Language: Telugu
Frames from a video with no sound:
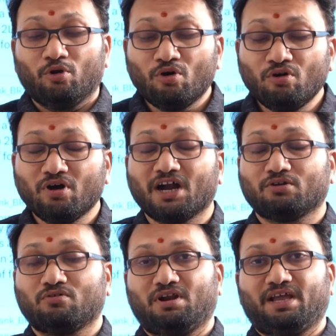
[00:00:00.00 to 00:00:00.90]
లోన్లు
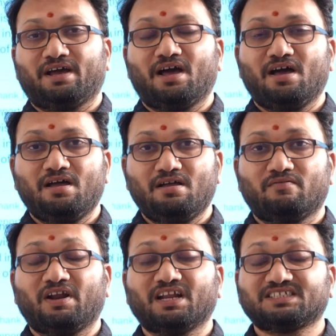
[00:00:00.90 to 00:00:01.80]
కట్టుకోలేక
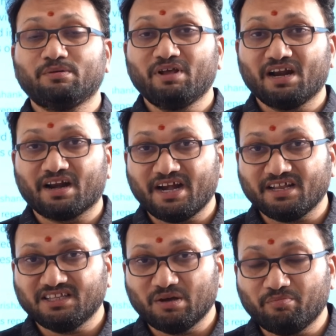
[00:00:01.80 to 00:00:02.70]
వాళ్ళ సివిల్
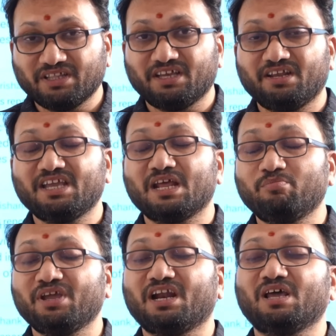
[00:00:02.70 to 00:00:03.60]
రేటింగ్ దెబ్బతిని
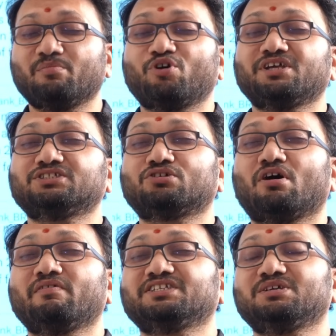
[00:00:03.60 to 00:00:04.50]
ఎన్పిఎల్ అయిపోయి
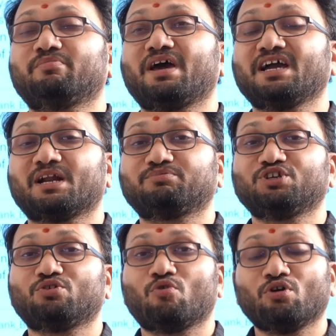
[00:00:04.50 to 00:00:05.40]
ఇన్సాల్వెన్సీ
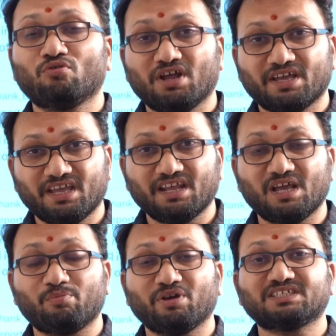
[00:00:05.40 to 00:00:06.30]
బ్యాంకరప్సీ కోడ్లు కూడా
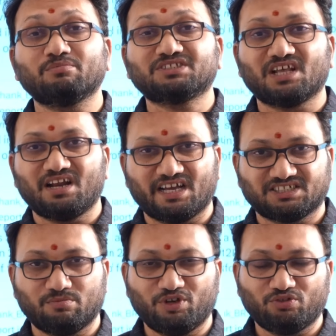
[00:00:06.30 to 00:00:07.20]
కిక్కిన్ అయిపోయి సంస్థలు
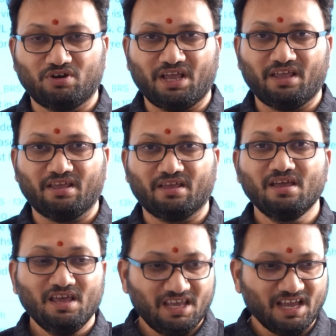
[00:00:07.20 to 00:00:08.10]
నాశనం అవుతున్నాయి
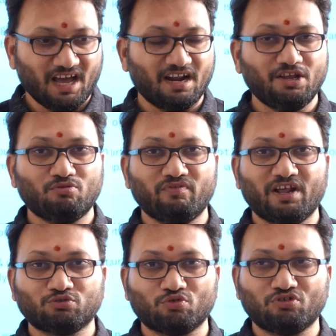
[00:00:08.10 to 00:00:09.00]
ఇవాళ నీకు
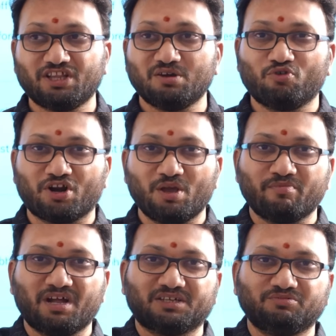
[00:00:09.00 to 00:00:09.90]
వెలుతురు ఉన్నదేమో
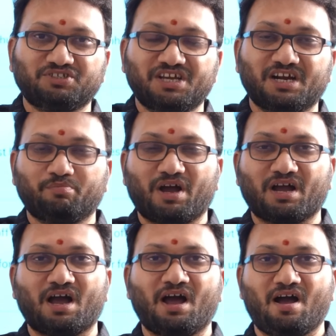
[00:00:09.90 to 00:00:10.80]
రేపు మాత్రం చీకటి
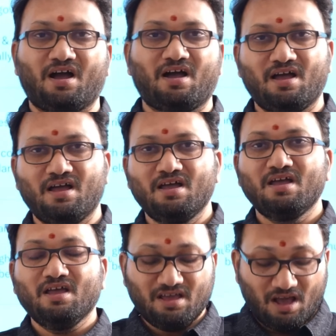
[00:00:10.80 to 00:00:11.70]
పక్కా
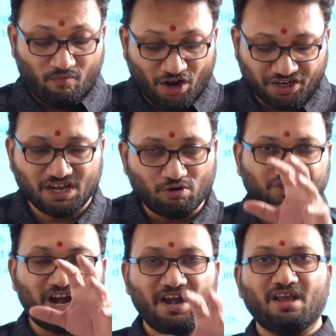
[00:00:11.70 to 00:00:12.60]
వాట్ ఈజ్
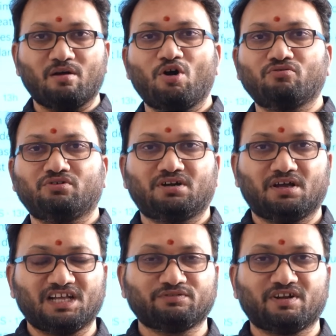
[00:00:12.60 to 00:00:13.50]
అవుట్ స్టాండింగ్ అమౌంట్
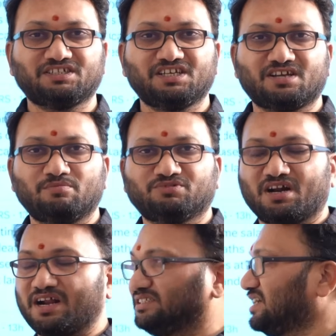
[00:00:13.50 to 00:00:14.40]
యాజ్ ఫర్ యాజ్ డిస్కామ్స్
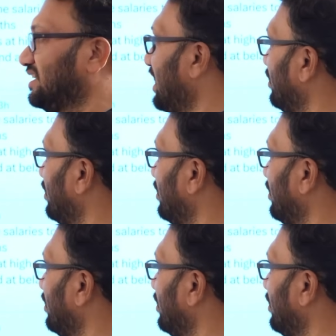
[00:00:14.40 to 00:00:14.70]
ఆర్ కన్సర్న్